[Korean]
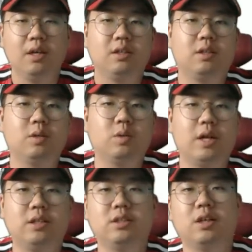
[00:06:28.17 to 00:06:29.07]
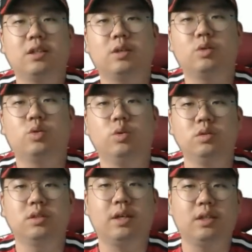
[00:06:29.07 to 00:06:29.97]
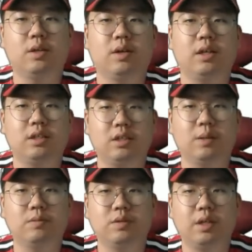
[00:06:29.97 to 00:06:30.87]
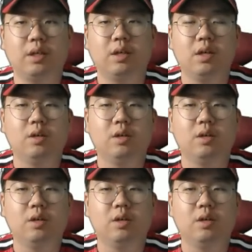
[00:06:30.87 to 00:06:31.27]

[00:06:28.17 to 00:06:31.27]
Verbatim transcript: 그래도 LG 상대로 좋은 데이터가 있기 때문에